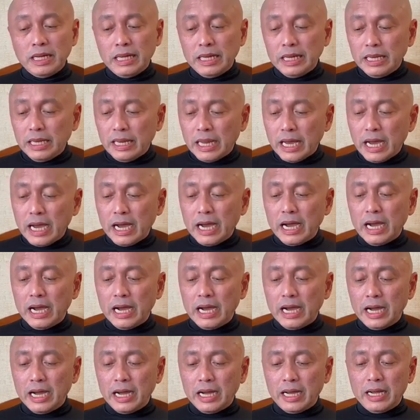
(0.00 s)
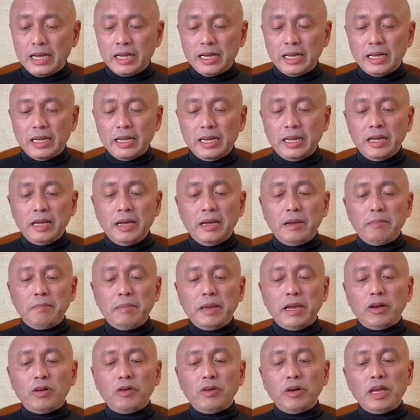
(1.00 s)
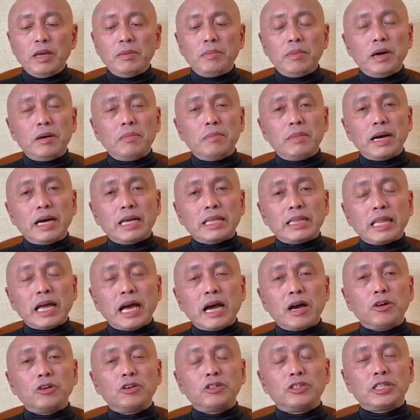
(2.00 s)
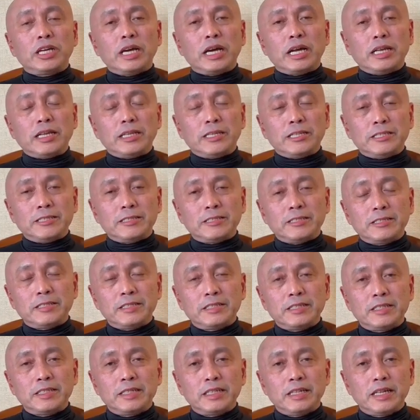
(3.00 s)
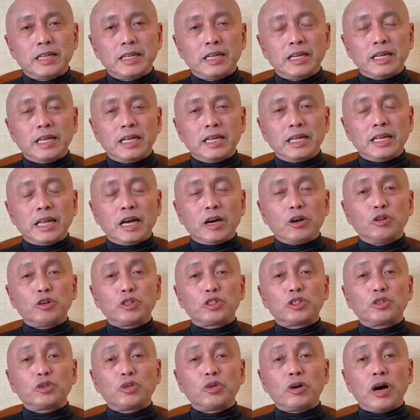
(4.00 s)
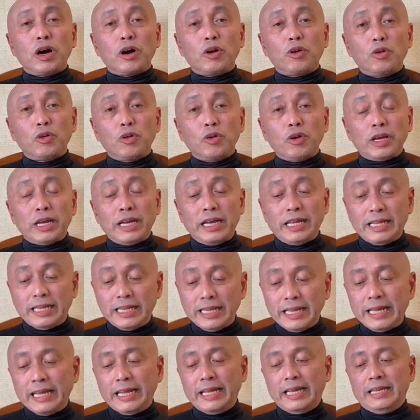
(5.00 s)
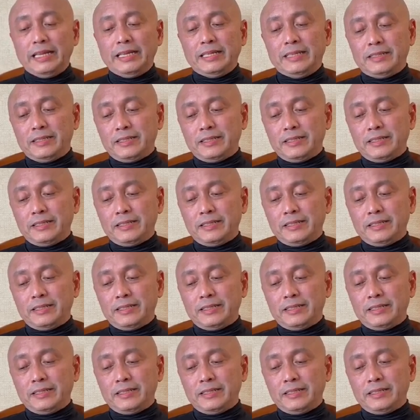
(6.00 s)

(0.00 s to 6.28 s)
na merong ibang mga tao dyan na gusto akong idiin.